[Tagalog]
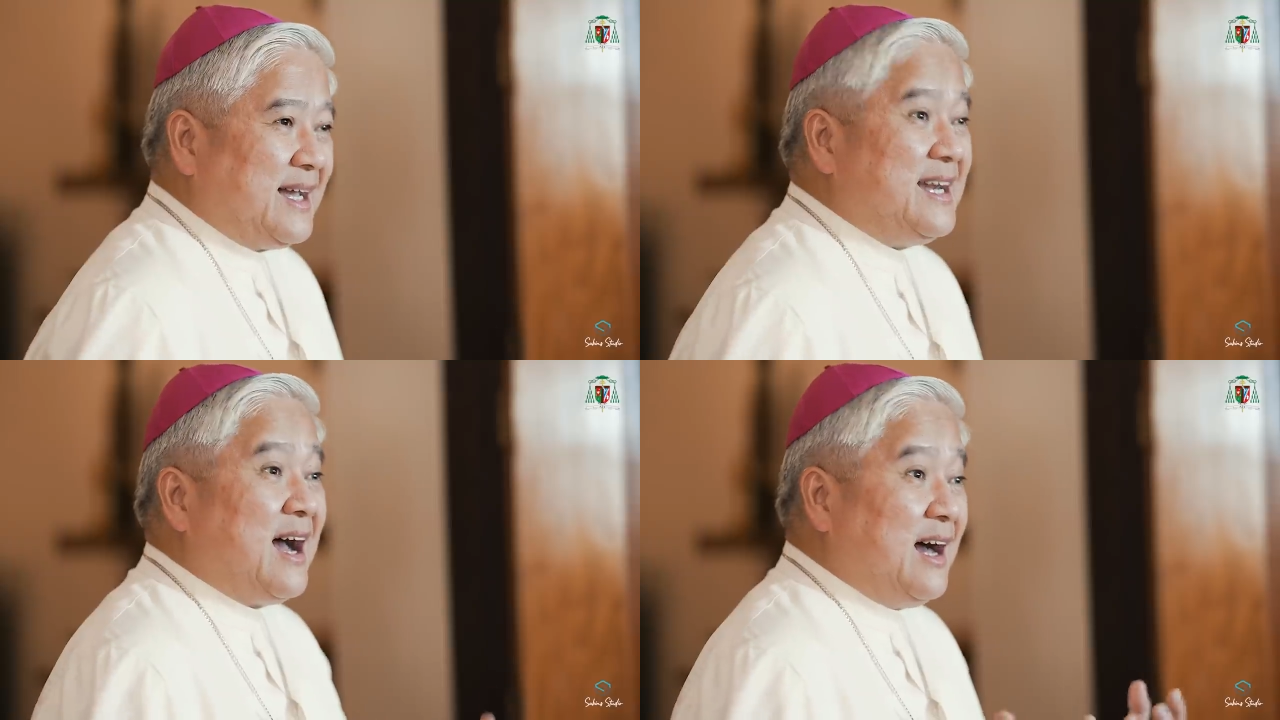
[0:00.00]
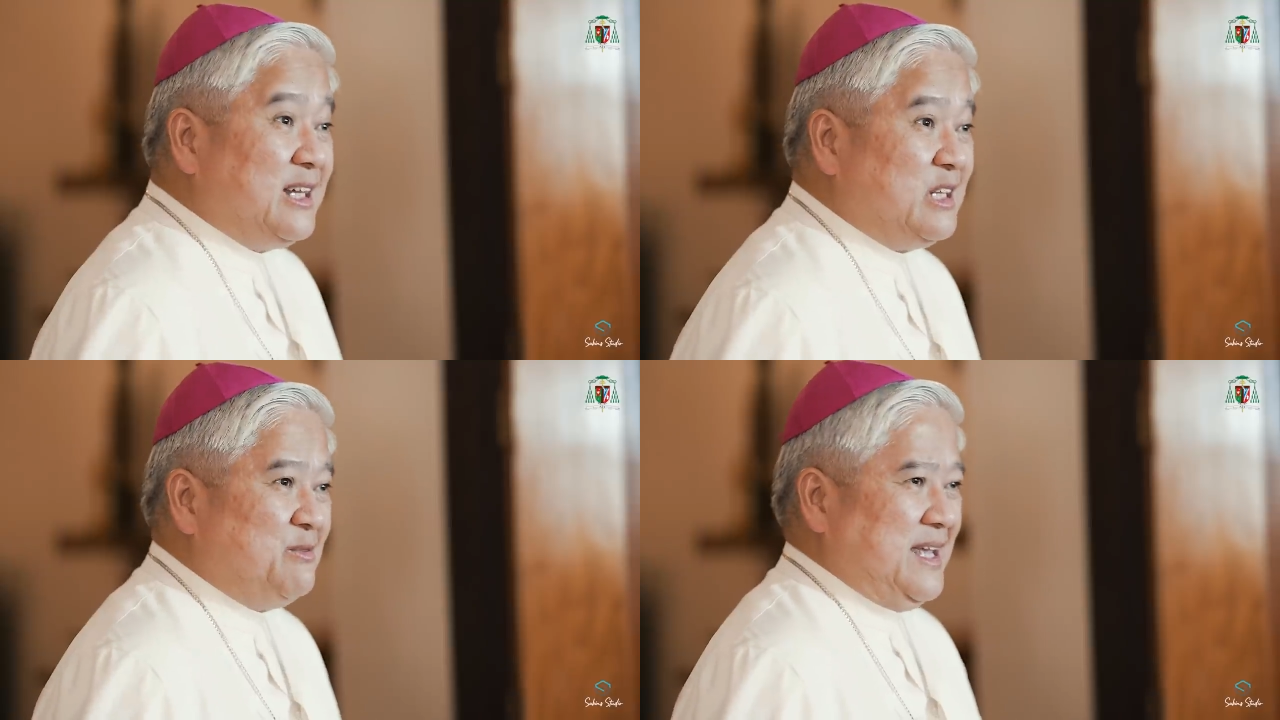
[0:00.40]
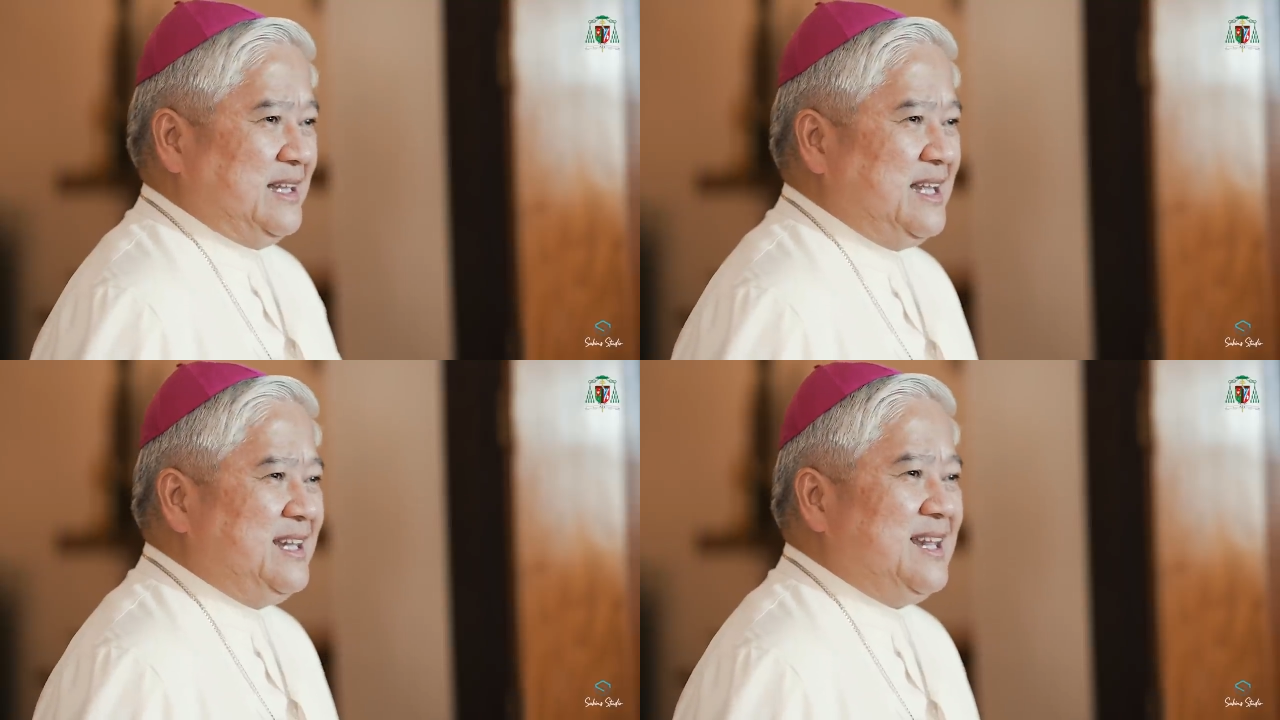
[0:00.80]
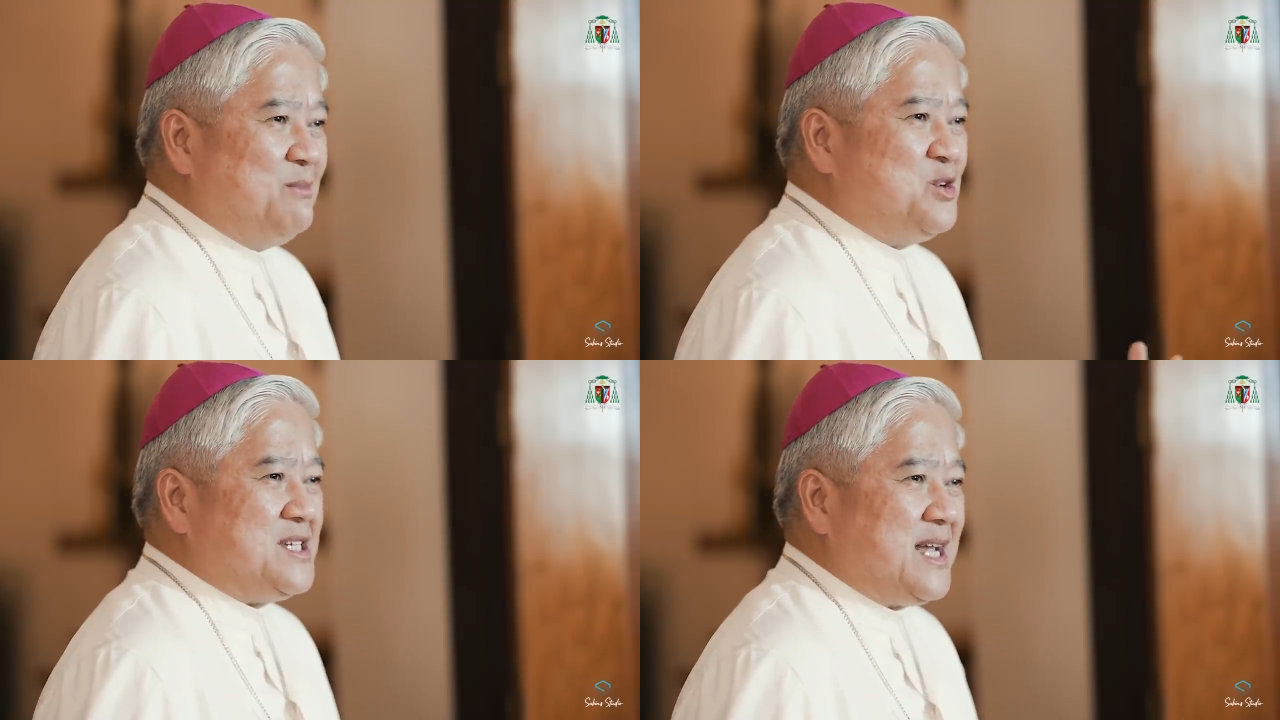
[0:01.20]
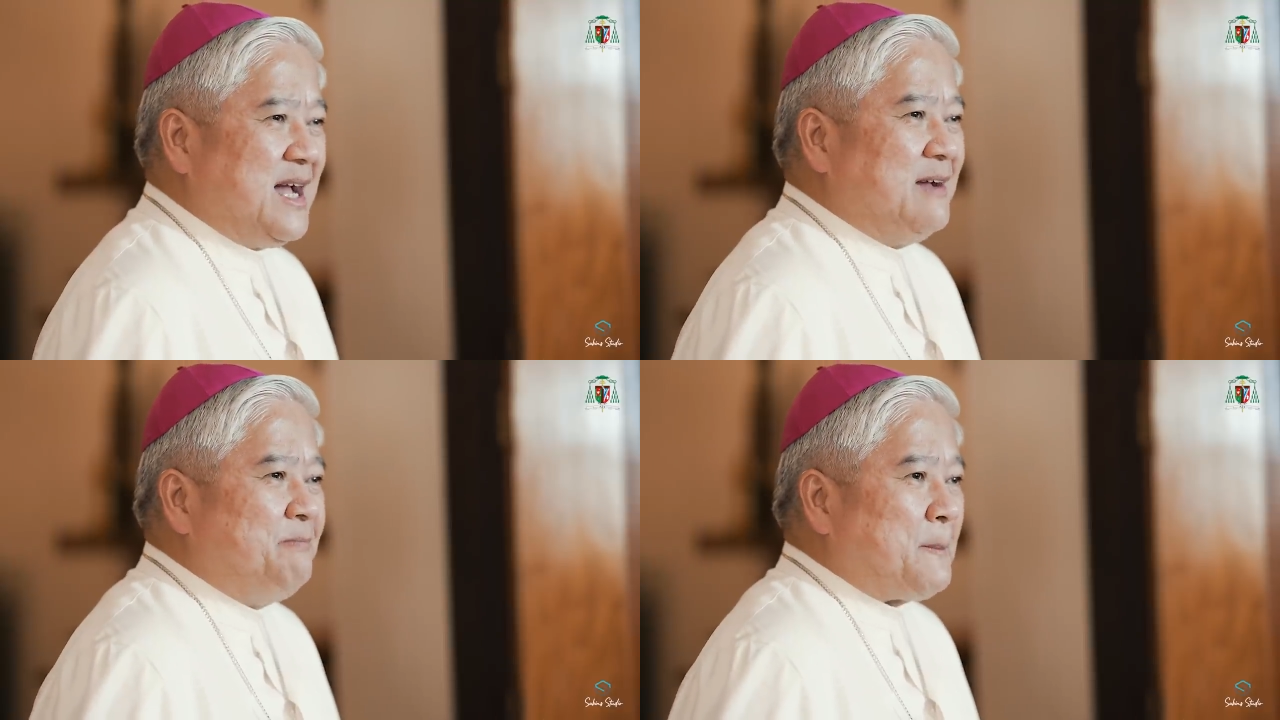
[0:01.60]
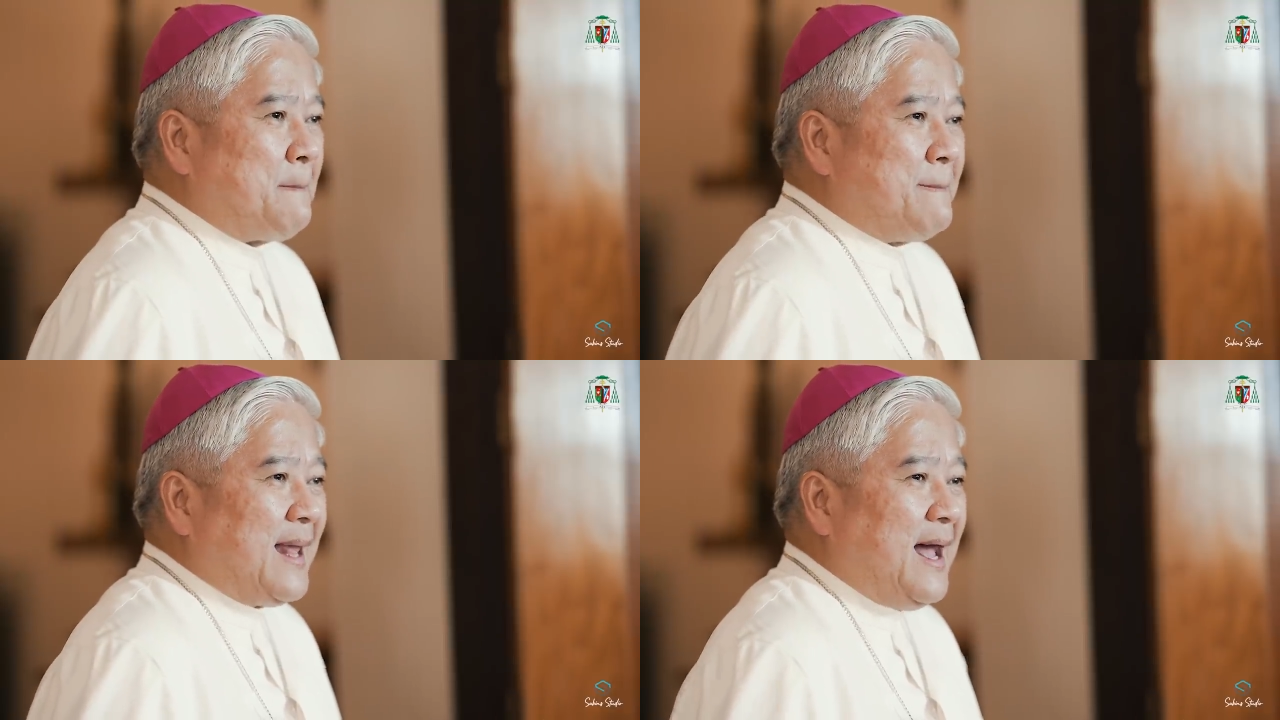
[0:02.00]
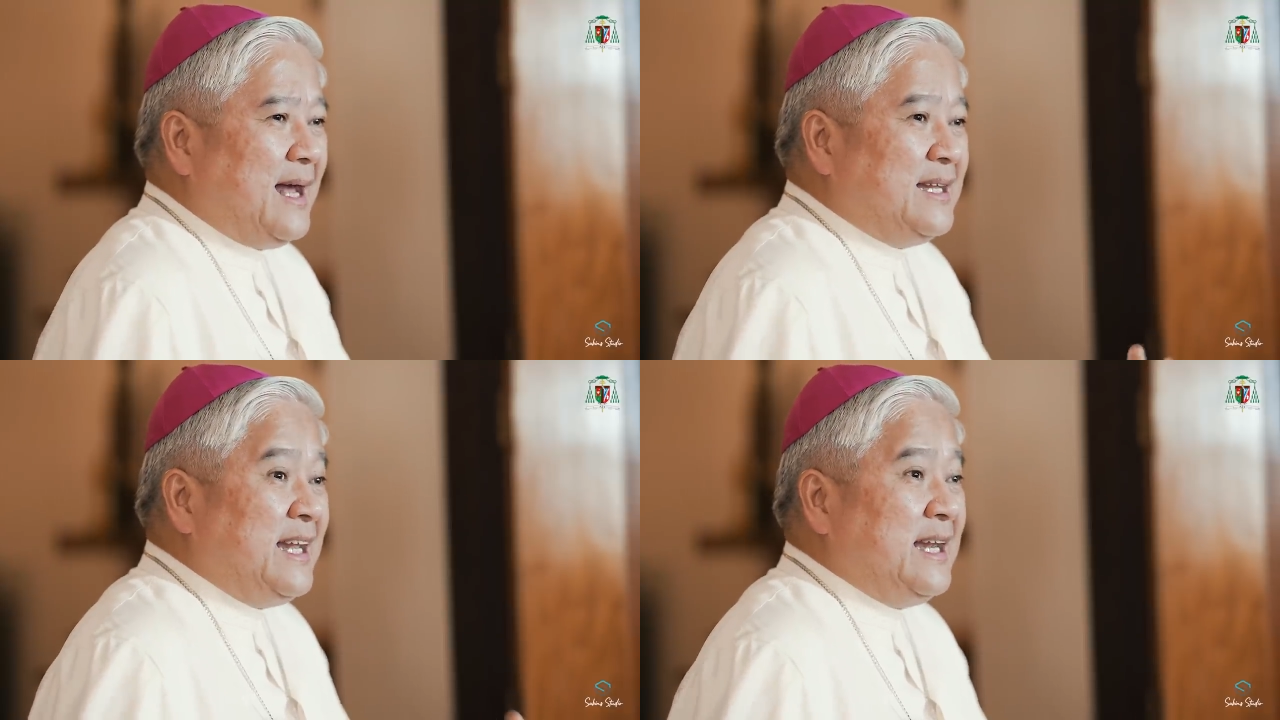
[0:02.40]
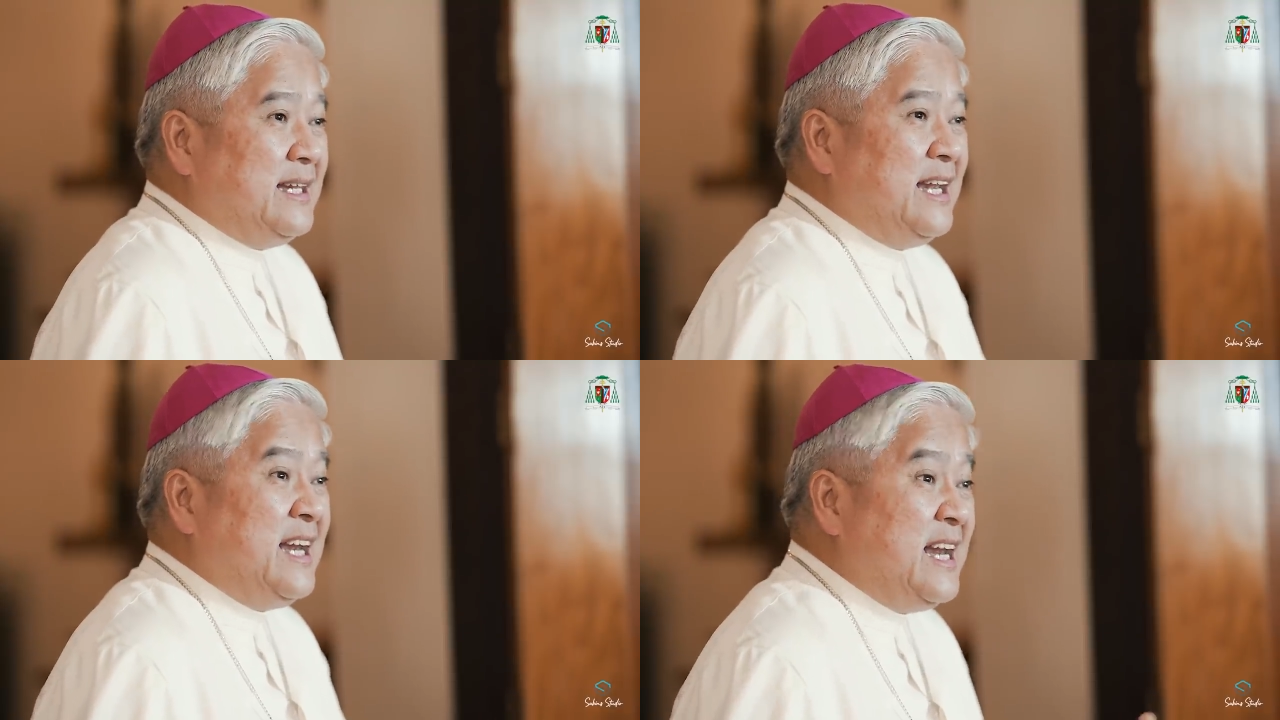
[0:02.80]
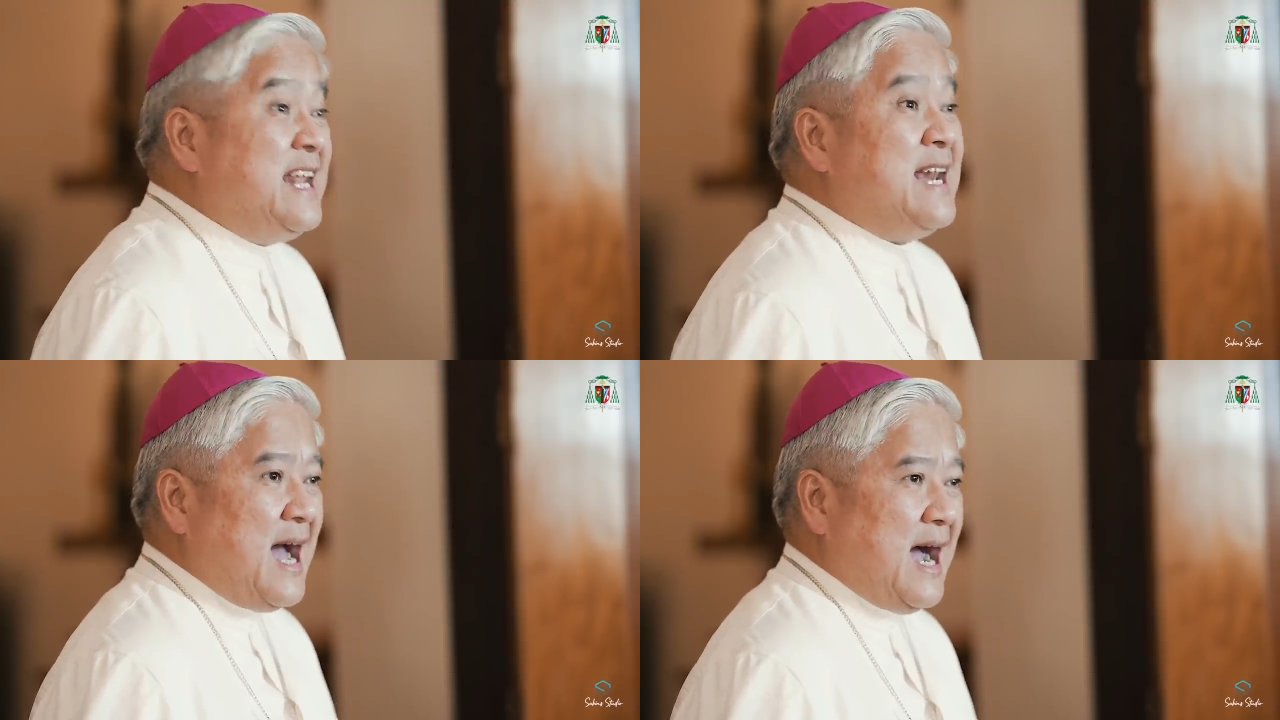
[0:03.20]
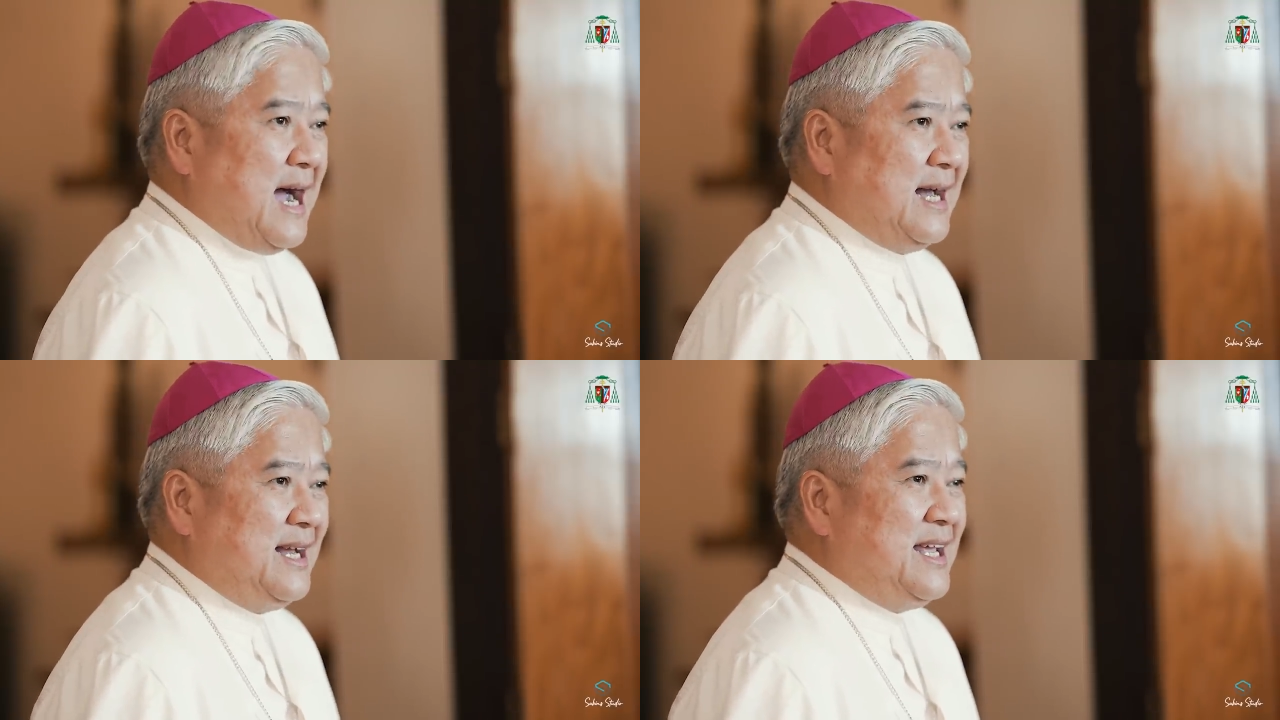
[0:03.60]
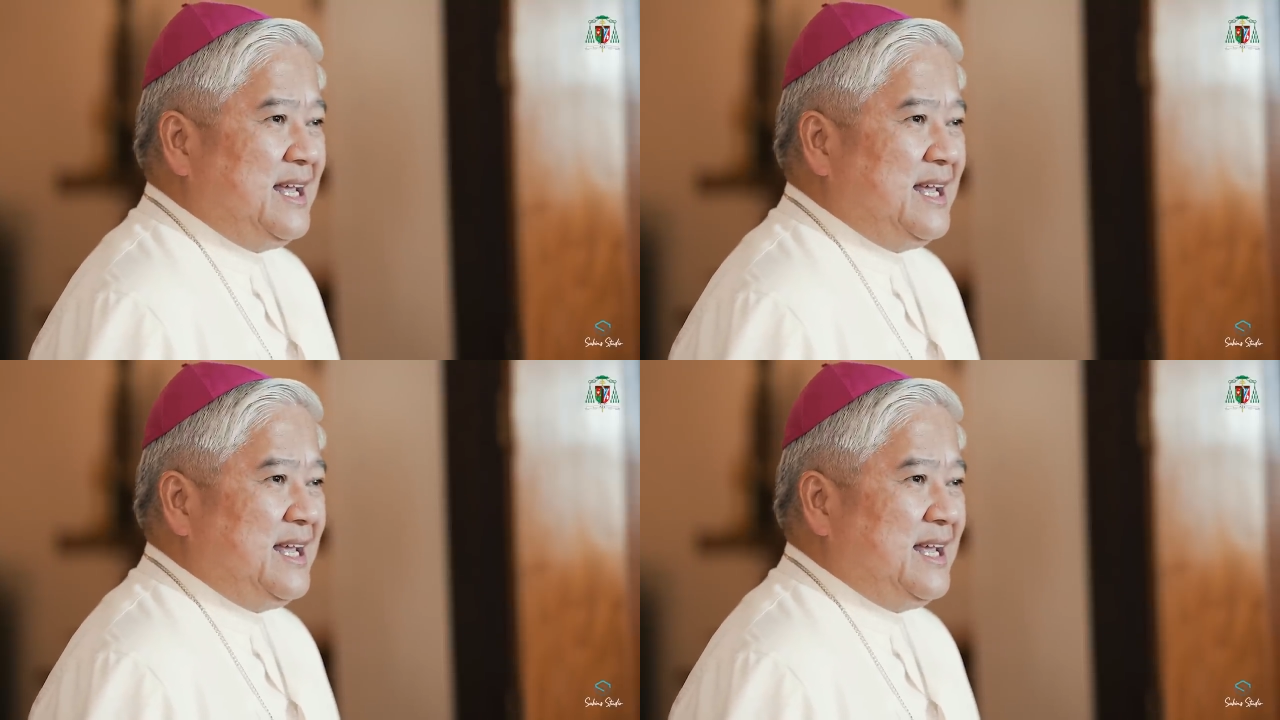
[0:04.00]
kinakultivate, hindi mo siya uh, nililinang,